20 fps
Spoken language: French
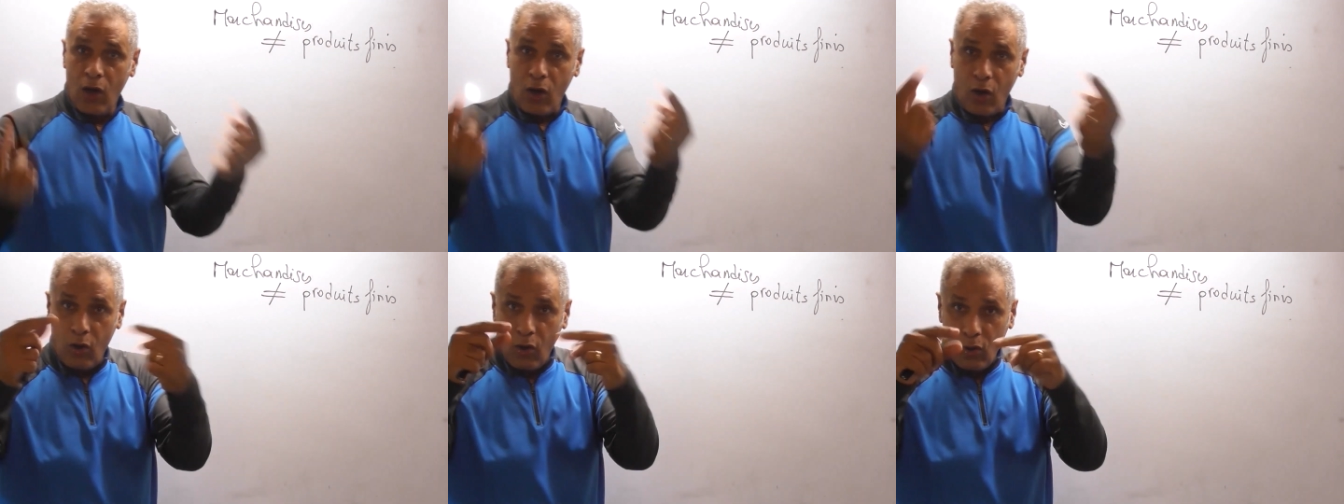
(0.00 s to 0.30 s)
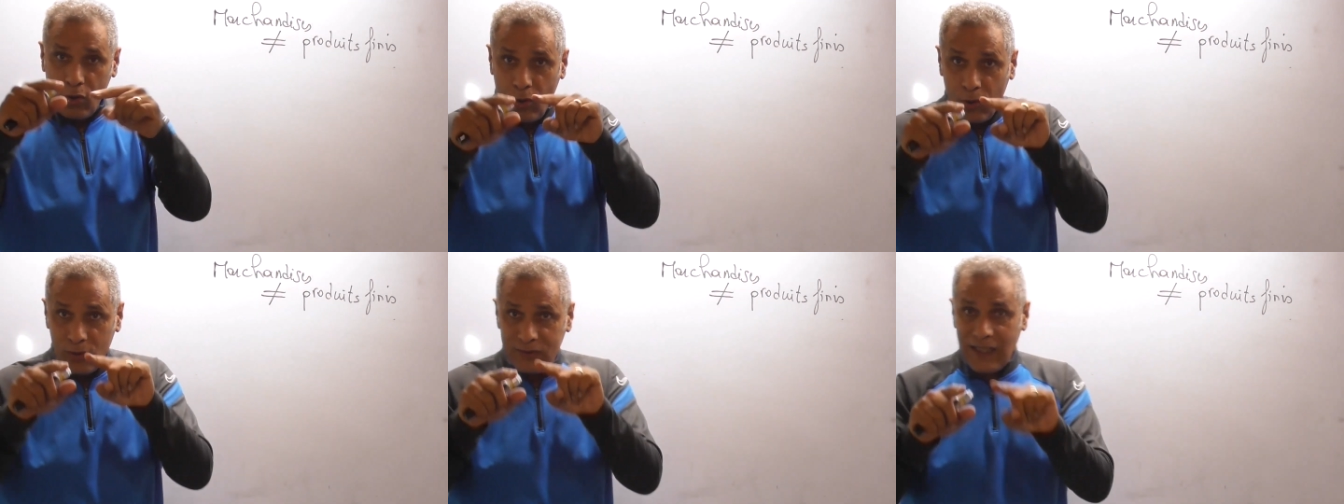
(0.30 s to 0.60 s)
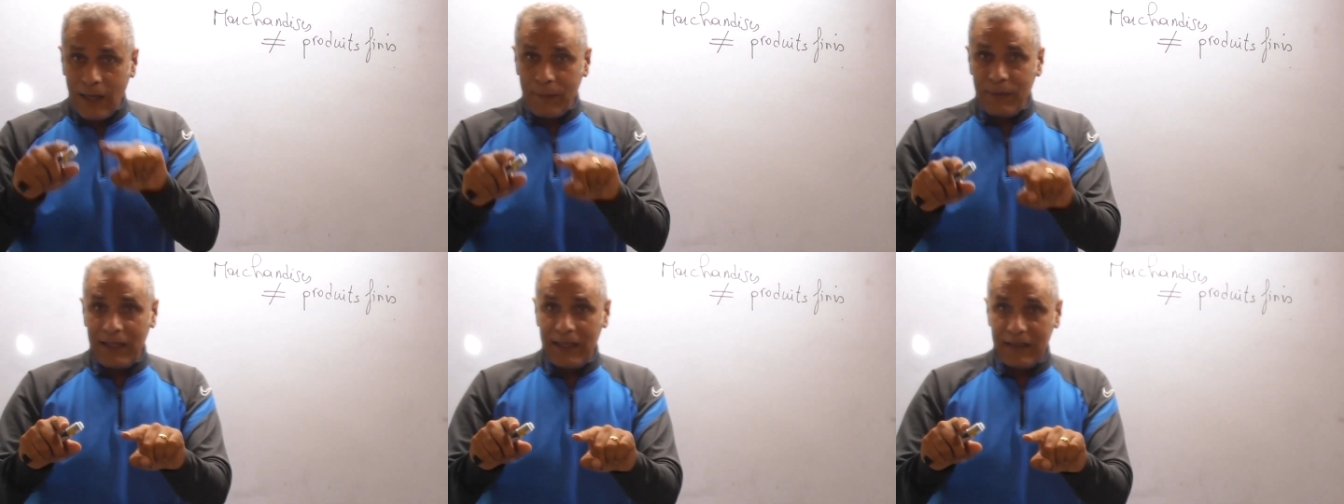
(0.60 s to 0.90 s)
En
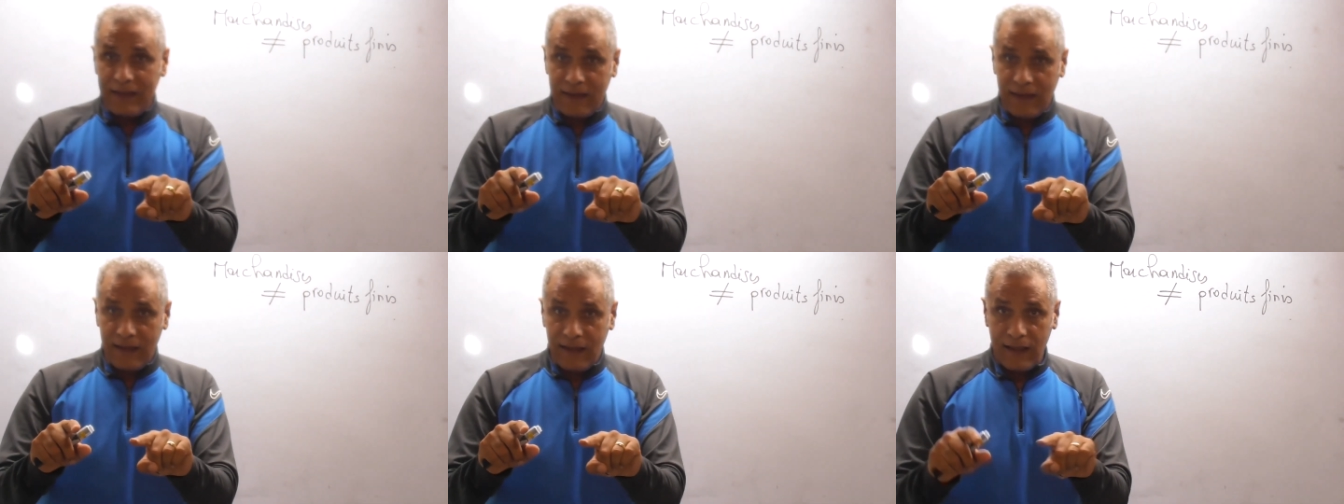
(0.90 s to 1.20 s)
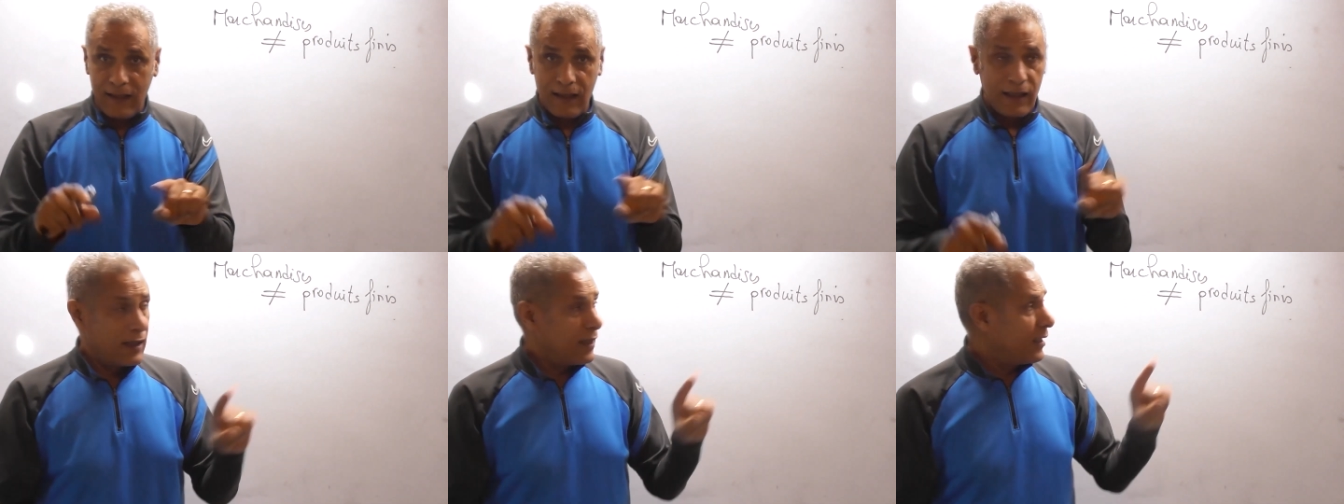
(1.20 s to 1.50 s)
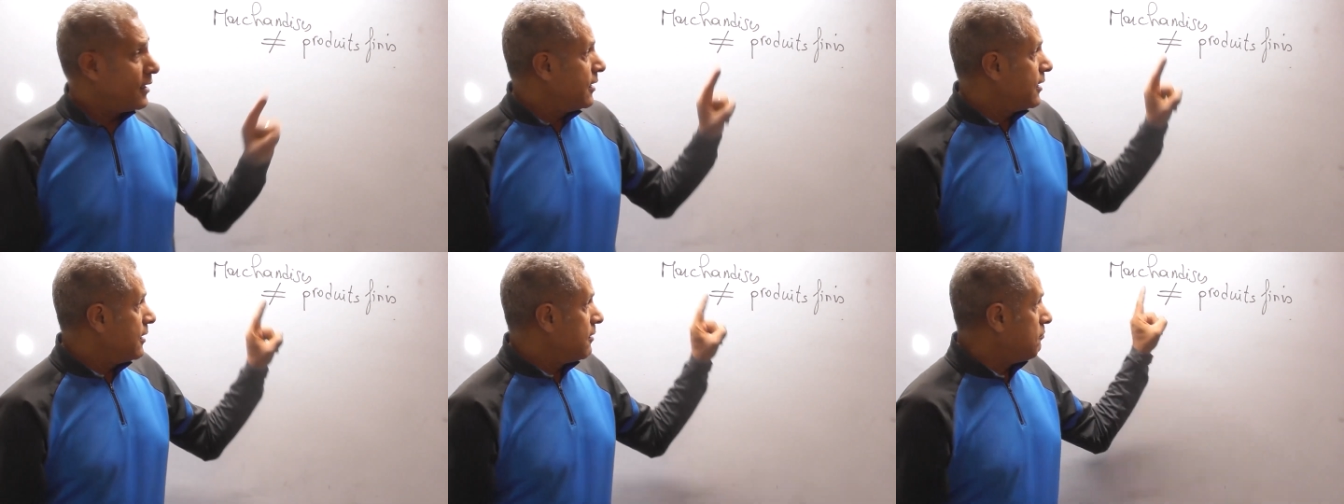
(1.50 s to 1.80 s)
comptabilité,
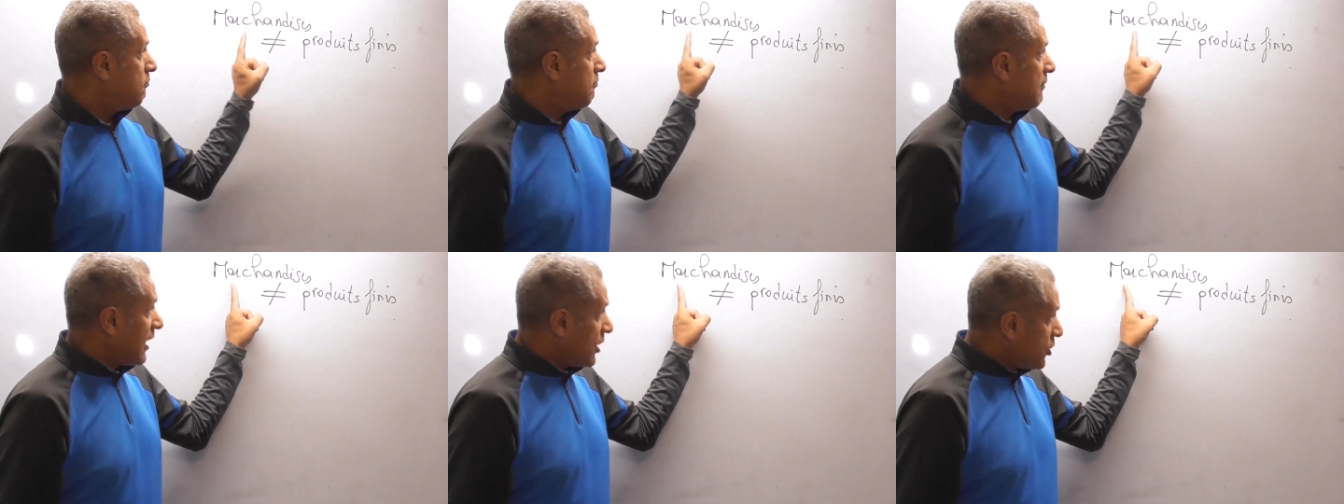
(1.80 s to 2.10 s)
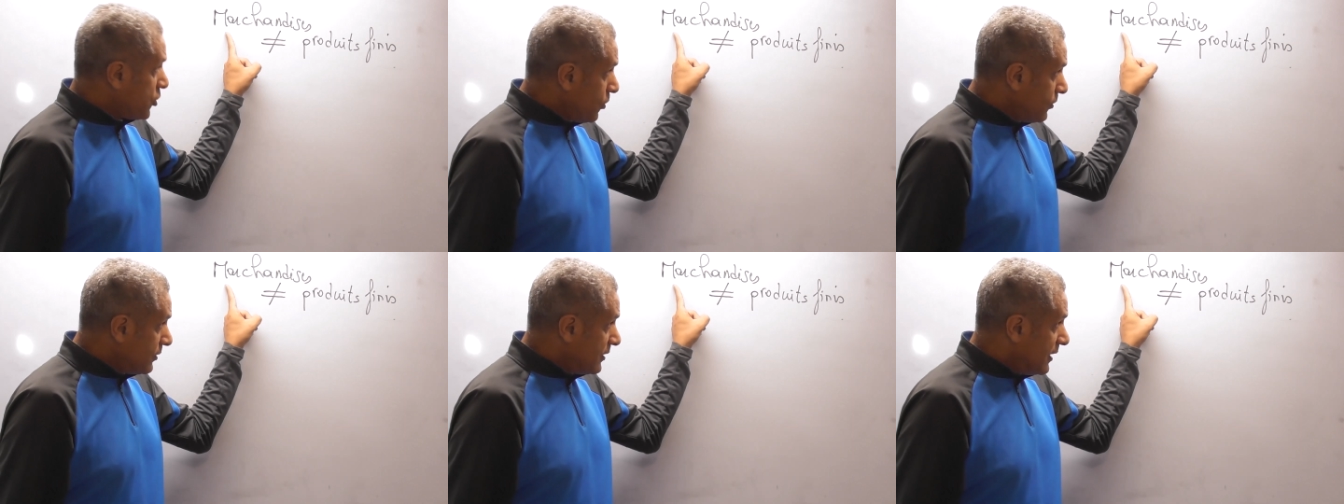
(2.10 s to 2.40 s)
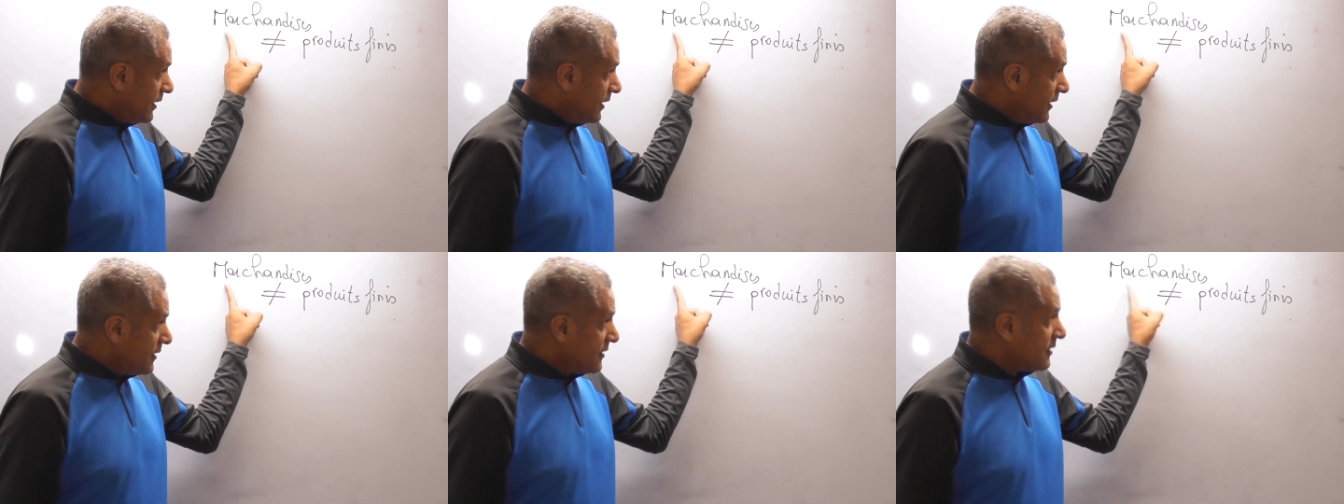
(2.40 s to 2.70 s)

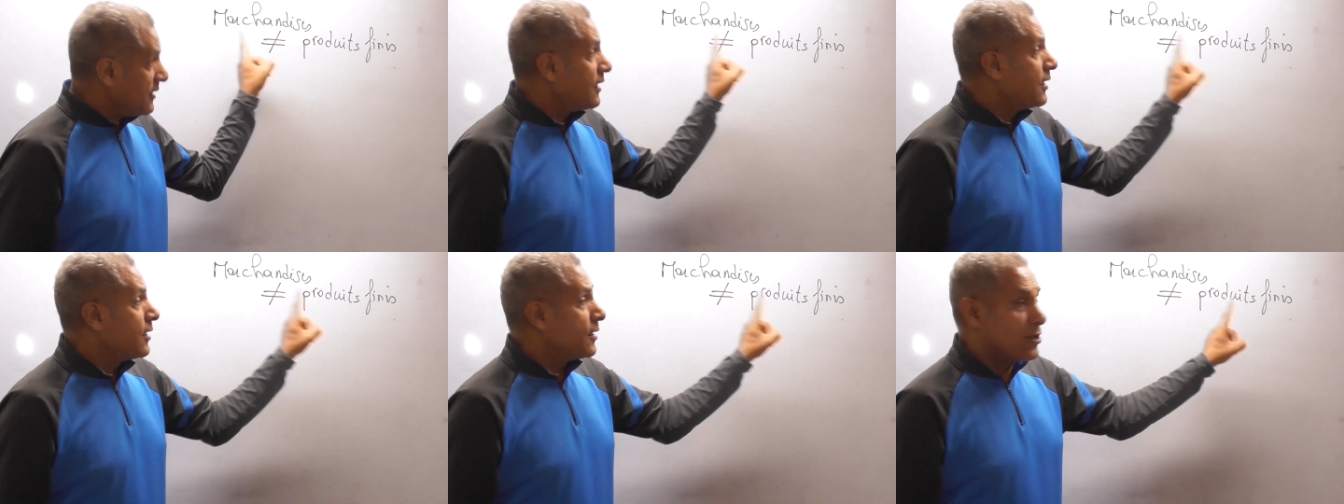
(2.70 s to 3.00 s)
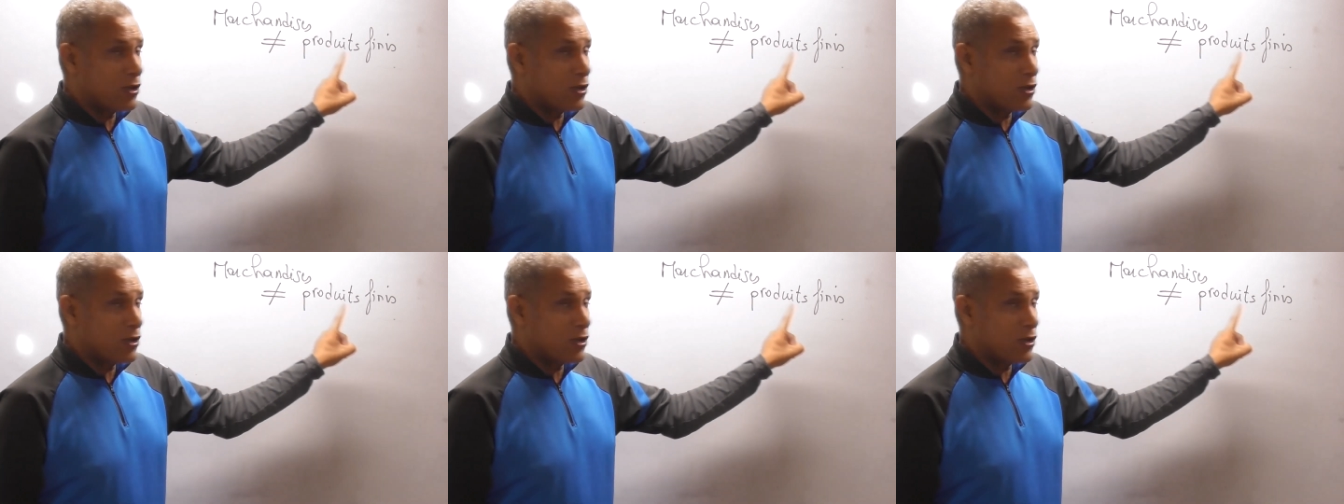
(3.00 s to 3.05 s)
marchandise,